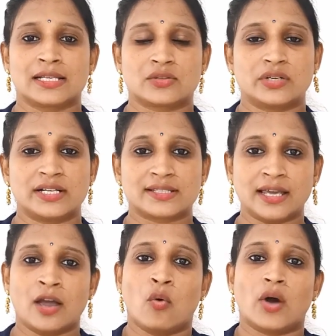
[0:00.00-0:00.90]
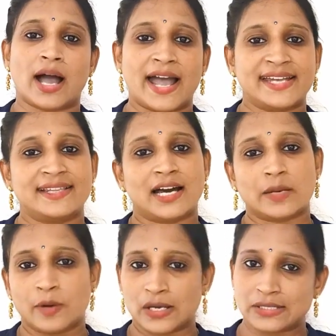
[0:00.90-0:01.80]
స్టూడెంట్స్కి ఒక
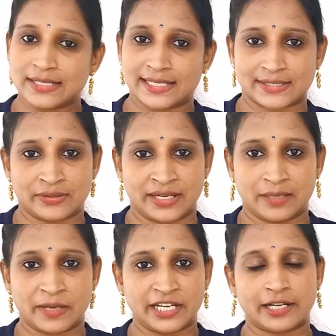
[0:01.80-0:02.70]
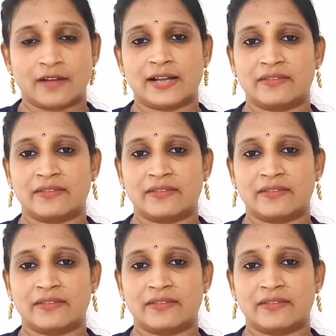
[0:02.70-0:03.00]
ఐదారు బ్లౌజులు తీసుకురండి మన ఇంట్లో